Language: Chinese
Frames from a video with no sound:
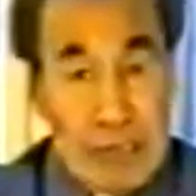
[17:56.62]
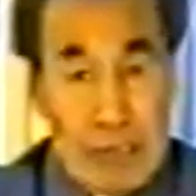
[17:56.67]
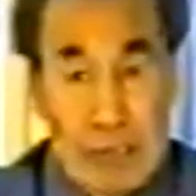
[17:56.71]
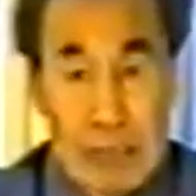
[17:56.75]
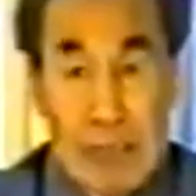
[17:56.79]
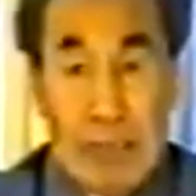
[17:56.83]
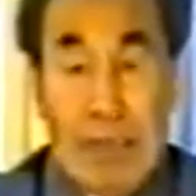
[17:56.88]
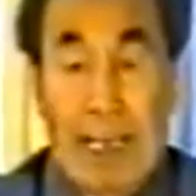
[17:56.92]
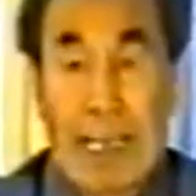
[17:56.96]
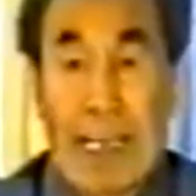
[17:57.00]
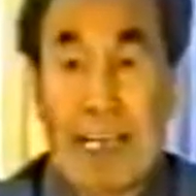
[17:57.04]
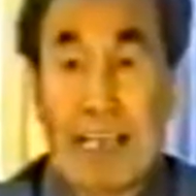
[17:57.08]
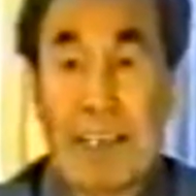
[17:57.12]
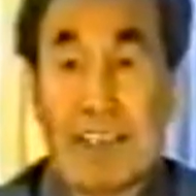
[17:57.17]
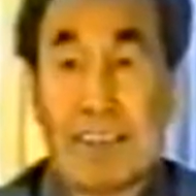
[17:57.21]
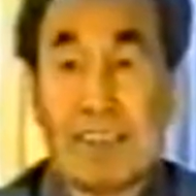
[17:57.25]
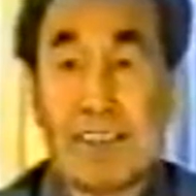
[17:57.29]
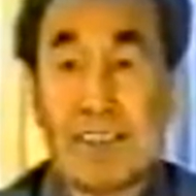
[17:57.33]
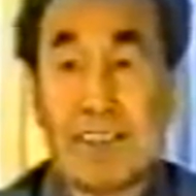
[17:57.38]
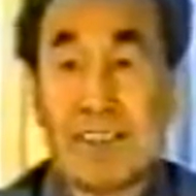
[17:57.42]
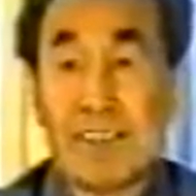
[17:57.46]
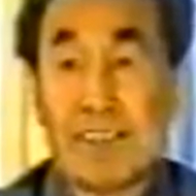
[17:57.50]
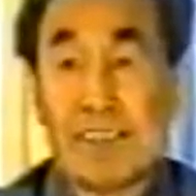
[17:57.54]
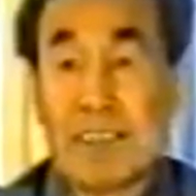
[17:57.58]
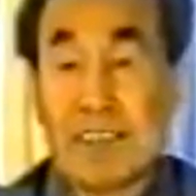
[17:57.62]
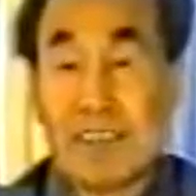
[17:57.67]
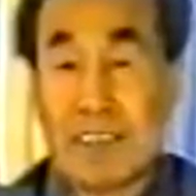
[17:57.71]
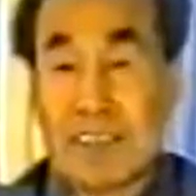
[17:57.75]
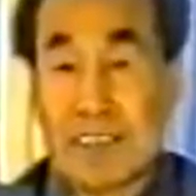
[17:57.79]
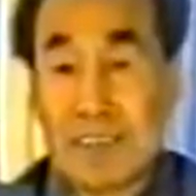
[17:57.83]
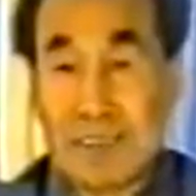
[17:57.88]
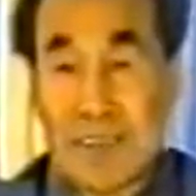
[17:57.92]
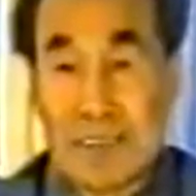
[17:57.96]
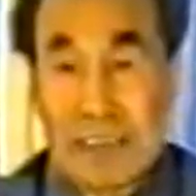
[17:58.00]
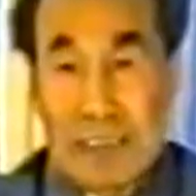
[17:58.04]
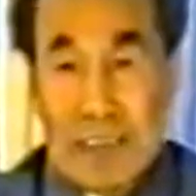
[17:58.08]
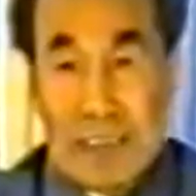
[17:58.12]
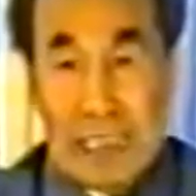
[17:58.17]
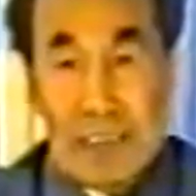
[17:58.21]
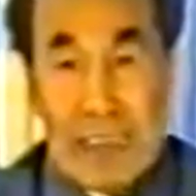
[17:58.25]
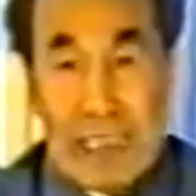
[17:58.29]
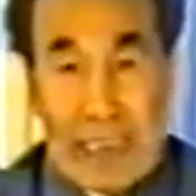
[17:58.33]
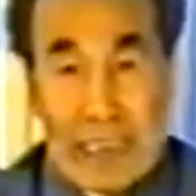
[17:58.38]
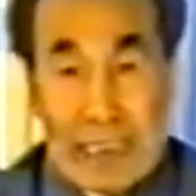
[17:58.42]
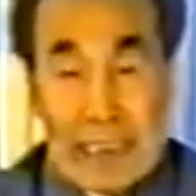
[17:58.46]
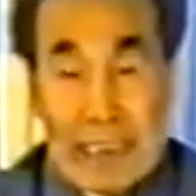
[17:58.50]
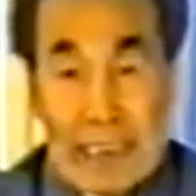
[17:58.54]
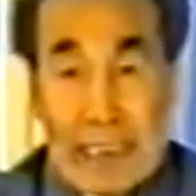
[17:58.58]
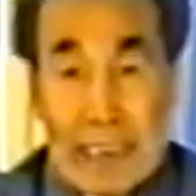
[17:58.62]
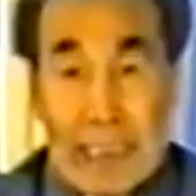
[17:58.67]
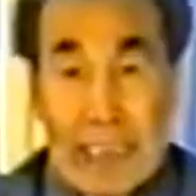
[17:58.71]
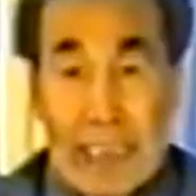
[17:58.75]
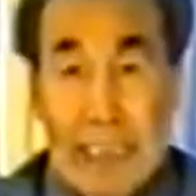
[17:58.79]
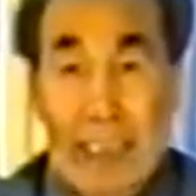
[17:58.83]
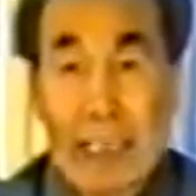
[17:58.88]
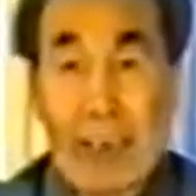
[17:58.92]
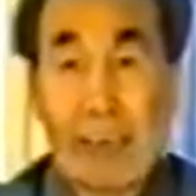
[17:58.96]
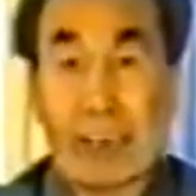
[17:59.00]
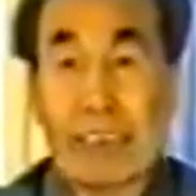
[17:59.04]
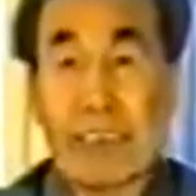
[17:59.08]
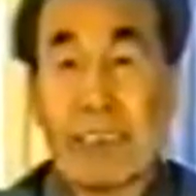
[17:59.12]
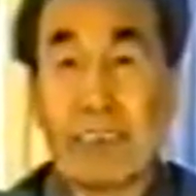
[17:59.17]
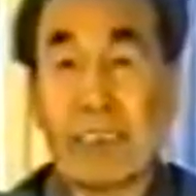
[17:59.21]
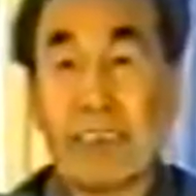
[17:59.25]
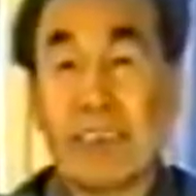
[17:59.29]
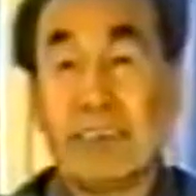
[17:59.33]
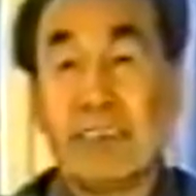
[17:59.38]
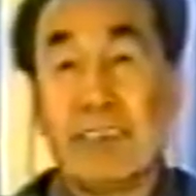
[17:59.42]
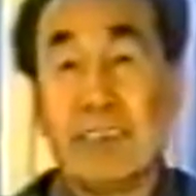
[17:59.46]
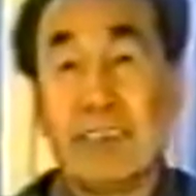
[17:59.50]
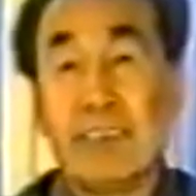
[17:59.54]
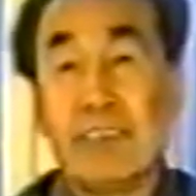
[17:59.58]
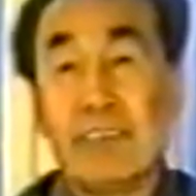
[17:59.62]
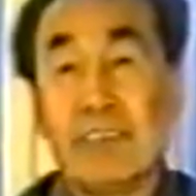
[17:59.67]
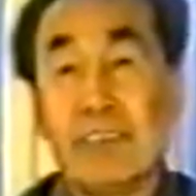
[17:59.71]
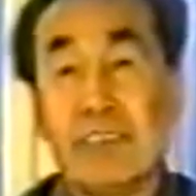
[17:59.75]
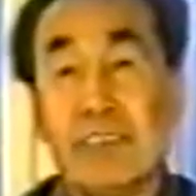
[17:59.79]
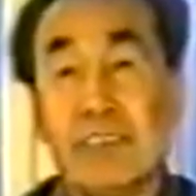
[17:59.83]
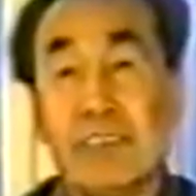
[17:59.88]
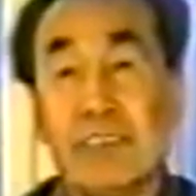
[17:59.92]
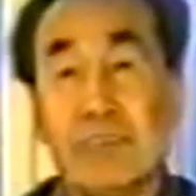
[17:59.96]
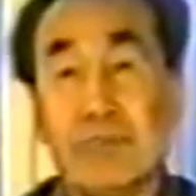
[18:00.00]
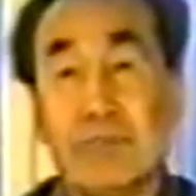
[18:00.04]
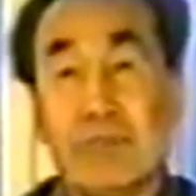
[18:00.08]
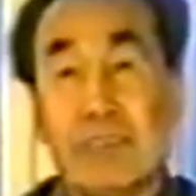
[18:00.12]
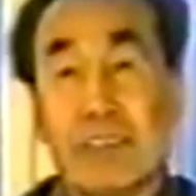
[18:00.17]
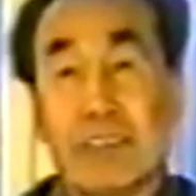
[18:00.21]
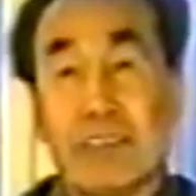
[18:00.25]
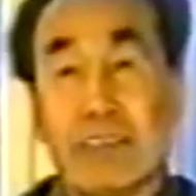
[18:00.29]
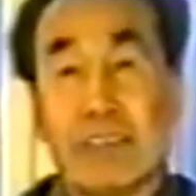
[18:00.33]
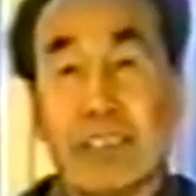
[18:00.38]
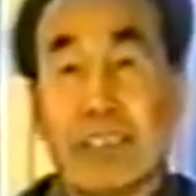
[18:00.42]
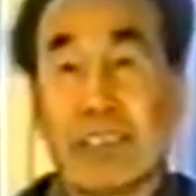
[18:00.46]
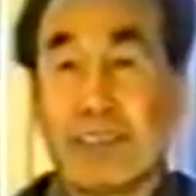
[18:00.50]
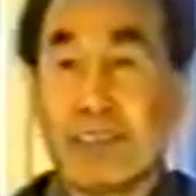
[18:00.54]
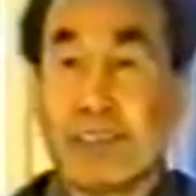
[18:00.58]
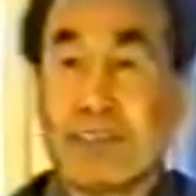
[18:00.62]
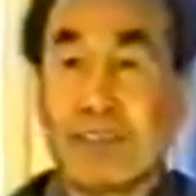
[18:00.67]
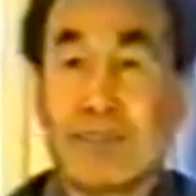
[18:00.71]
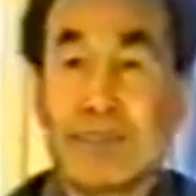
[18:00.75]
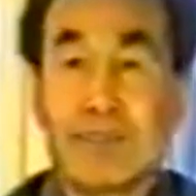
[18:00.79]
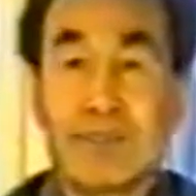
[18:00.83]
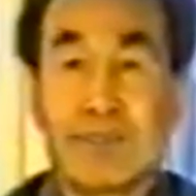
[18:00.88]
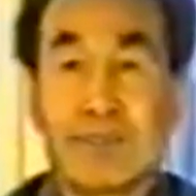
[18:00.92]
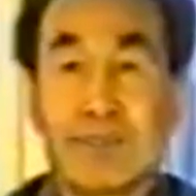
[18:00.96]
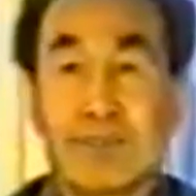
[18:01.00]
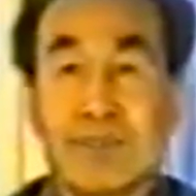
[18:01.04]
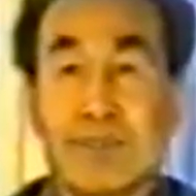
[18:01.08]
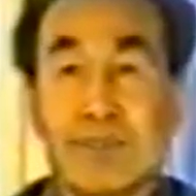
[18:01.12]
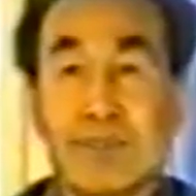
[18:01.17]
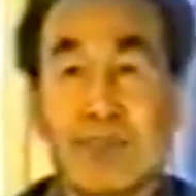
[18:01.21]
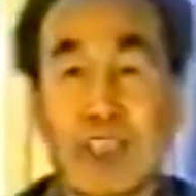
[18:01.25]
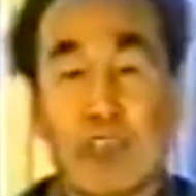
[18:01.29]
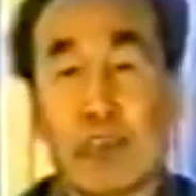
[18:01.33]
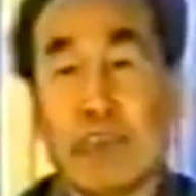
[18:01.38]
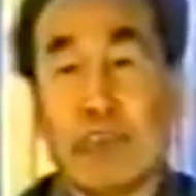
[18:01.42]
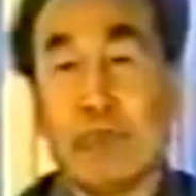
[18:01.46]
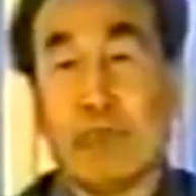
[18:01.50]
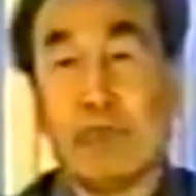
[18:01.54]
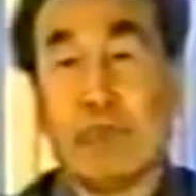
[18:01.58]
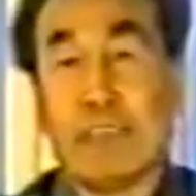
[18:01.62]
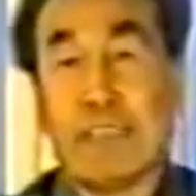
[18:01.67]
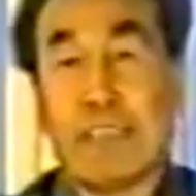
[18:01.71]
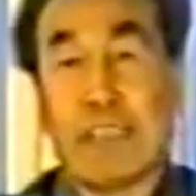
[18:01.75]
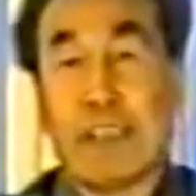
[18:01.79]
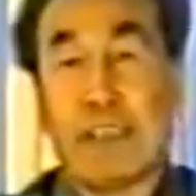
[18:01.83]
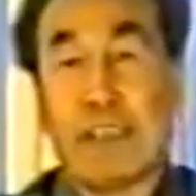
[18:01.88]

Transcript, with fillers: 从心里边愉快，自己内心高兴，不是说。